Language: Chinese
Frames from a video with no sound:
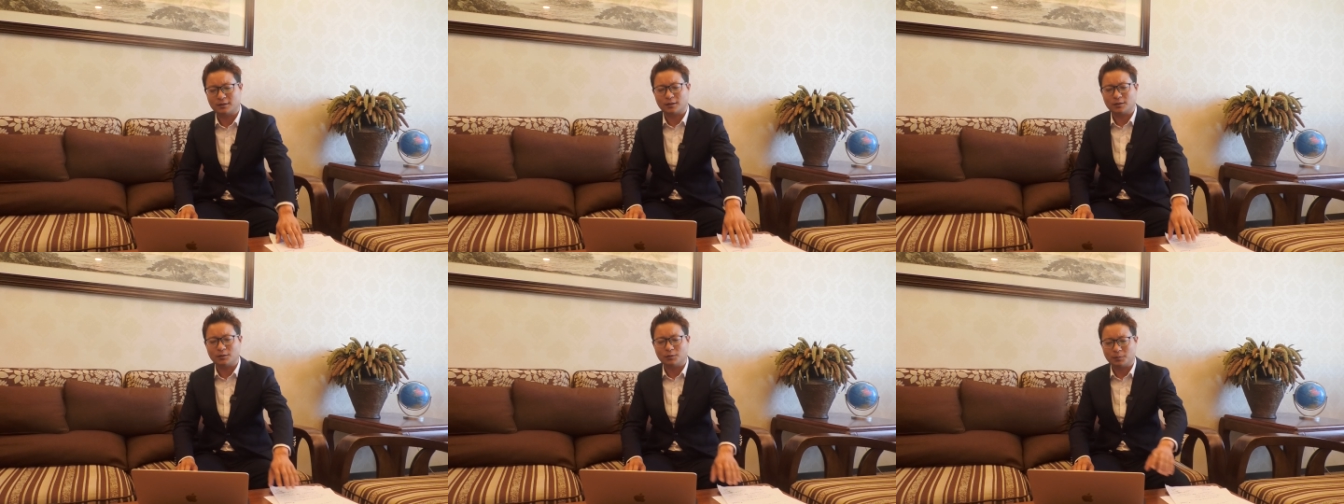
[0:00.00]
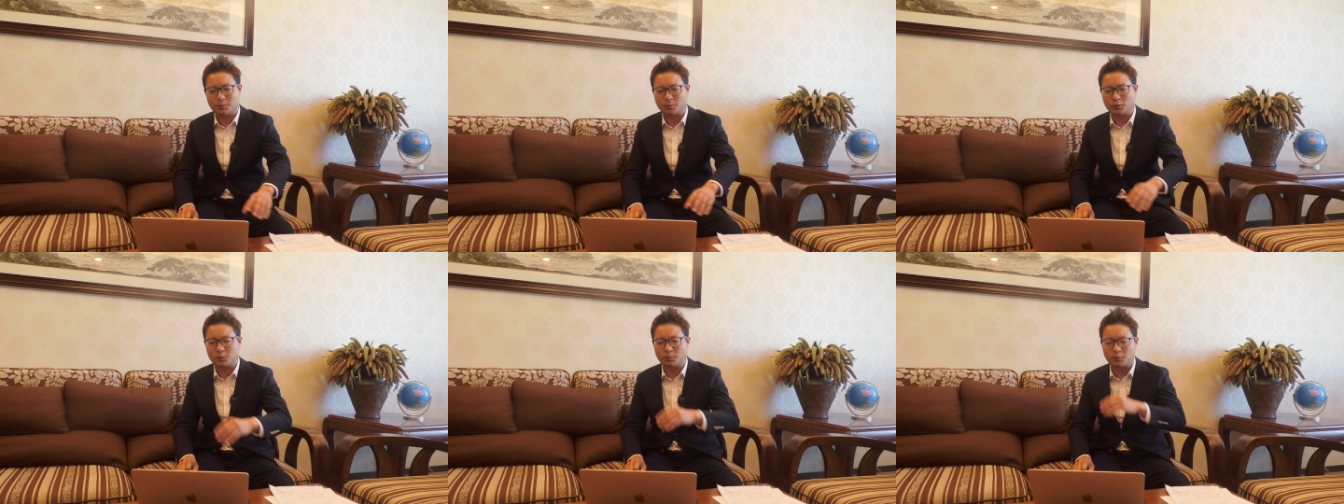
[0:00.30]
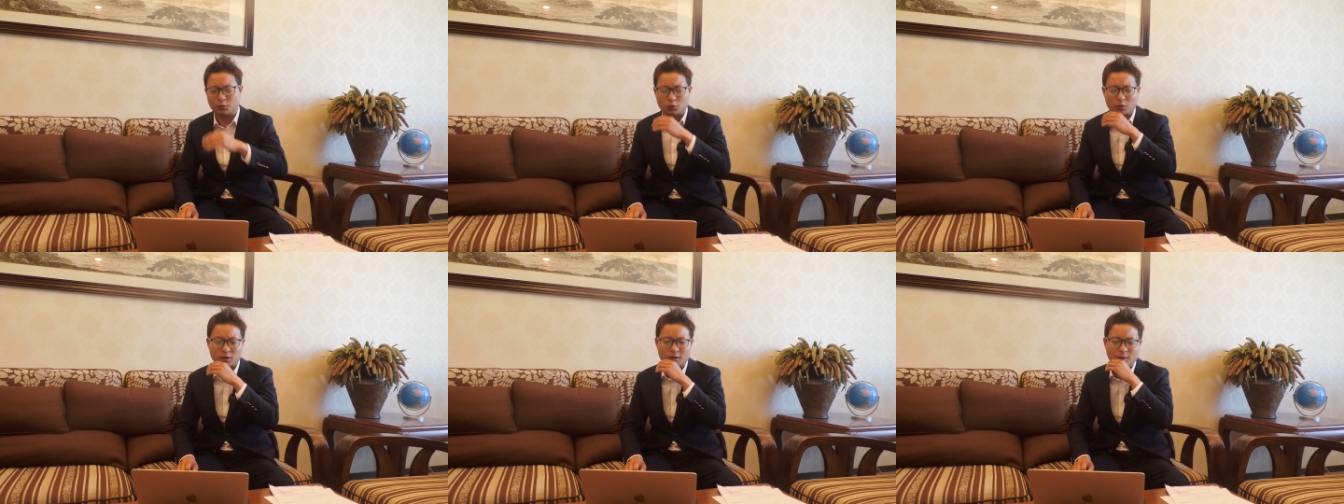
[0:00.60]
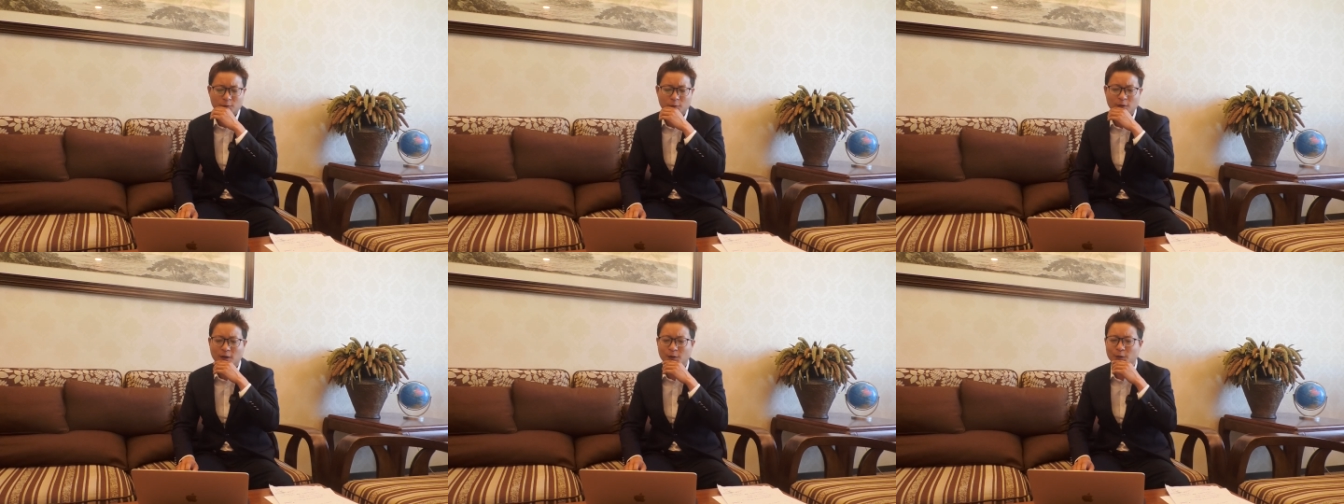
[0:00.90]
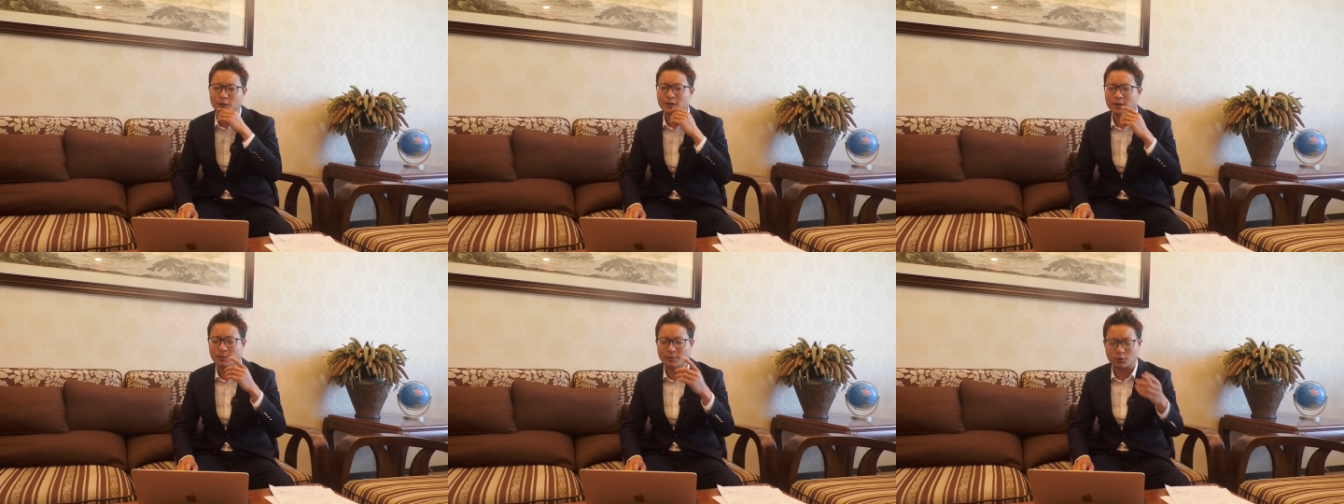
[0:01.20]
这个我不不做深入讨
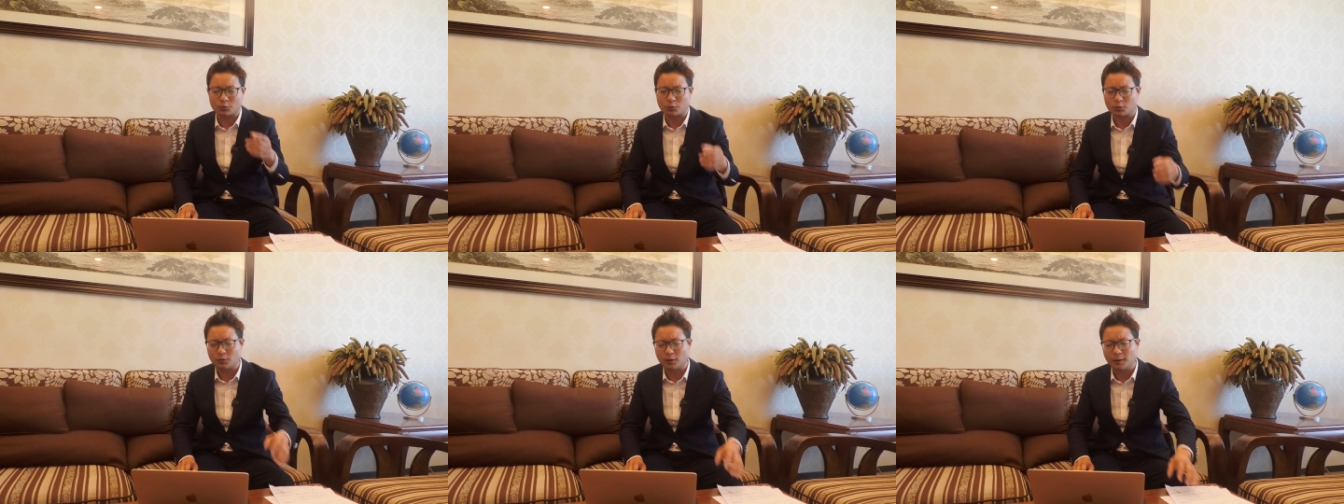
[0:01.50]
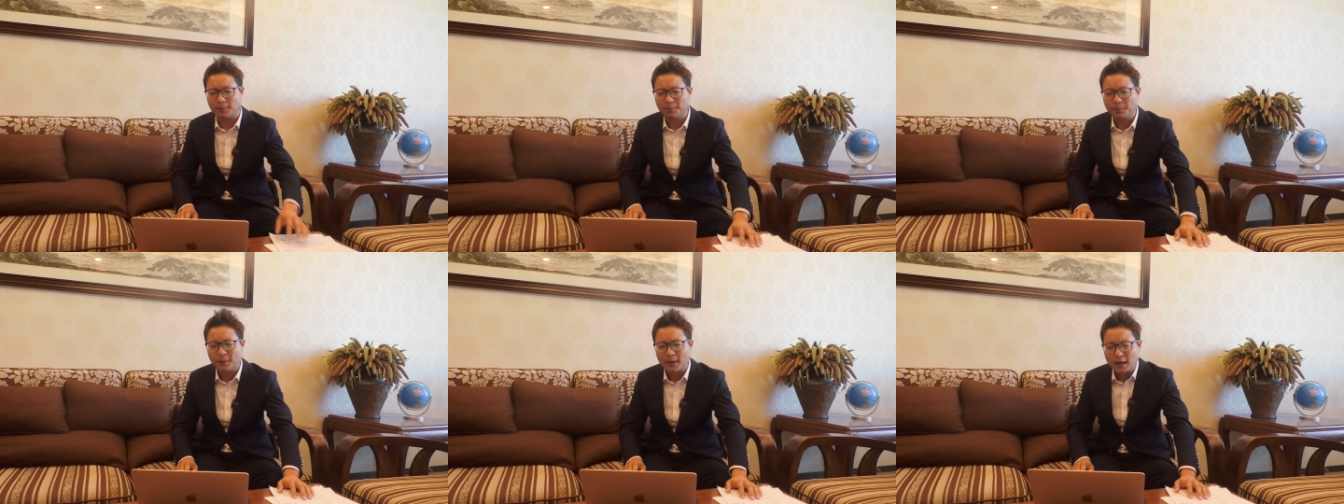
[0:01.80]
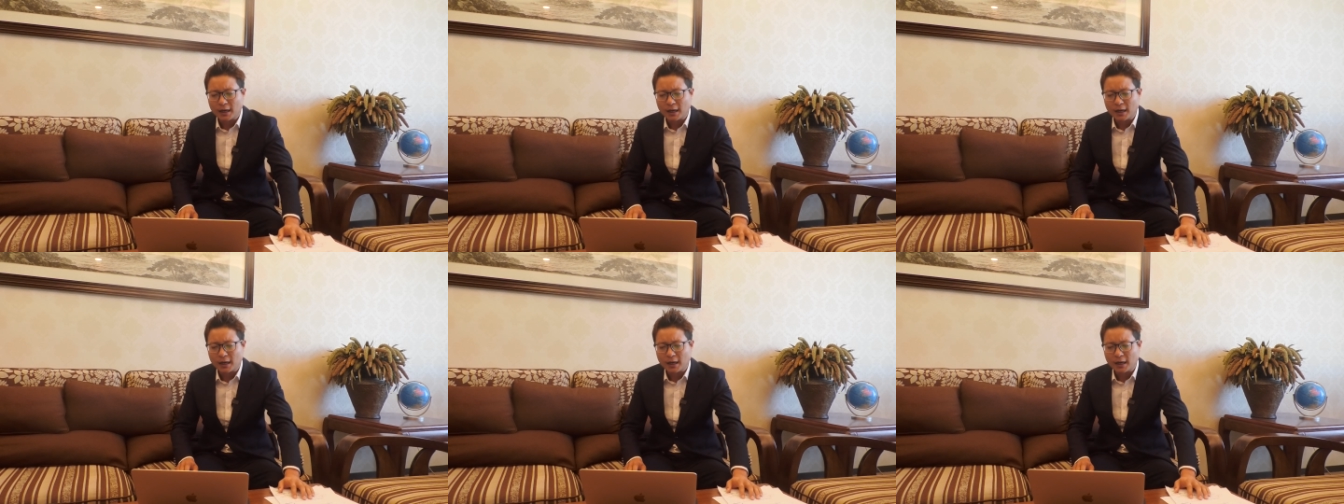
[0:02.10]
论，前面说过了。